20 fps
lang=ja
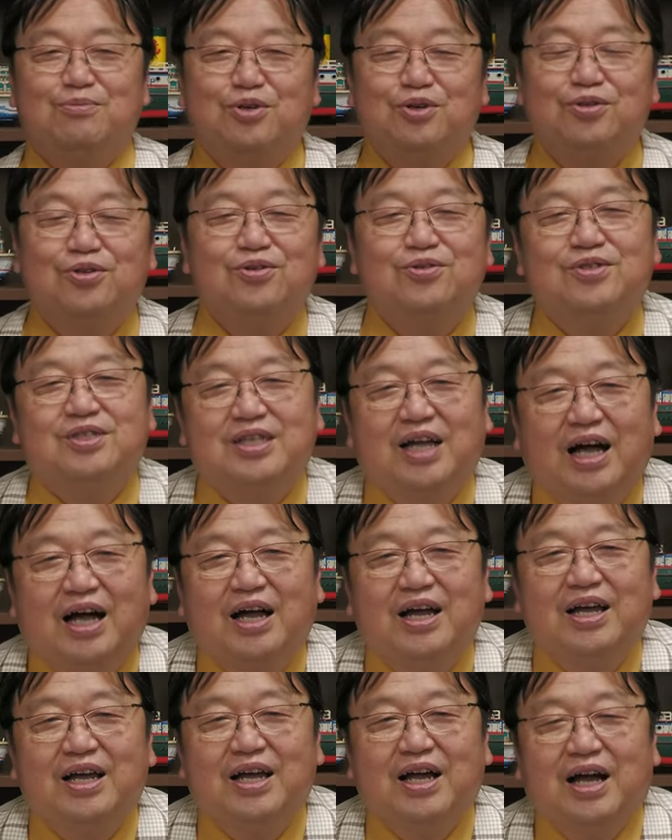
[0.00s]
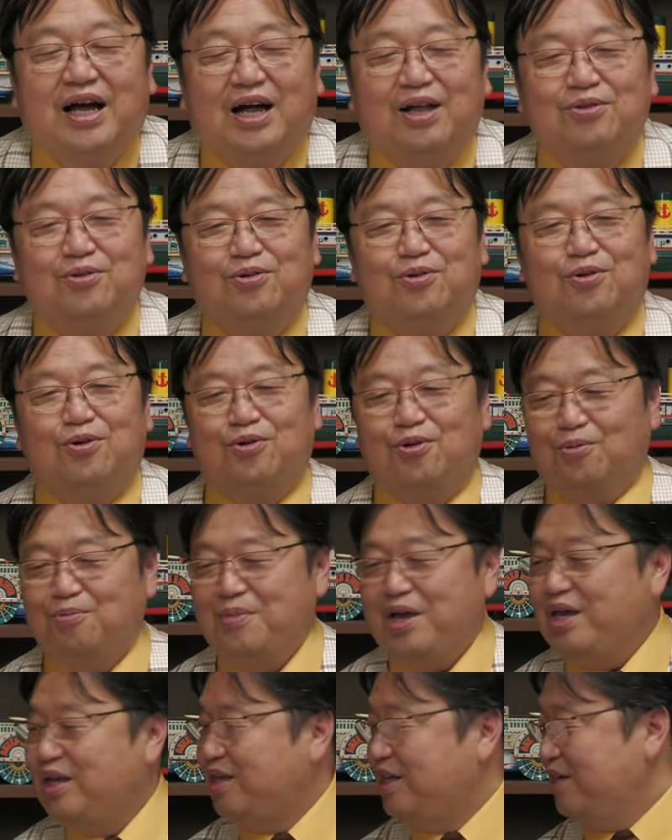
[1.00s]
プロデューサーあの
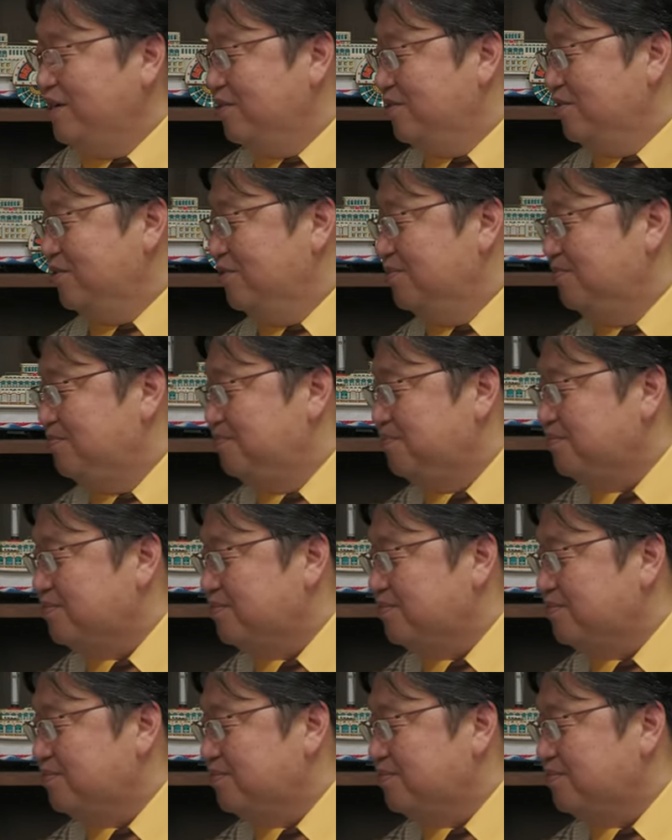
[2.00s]
メイキング「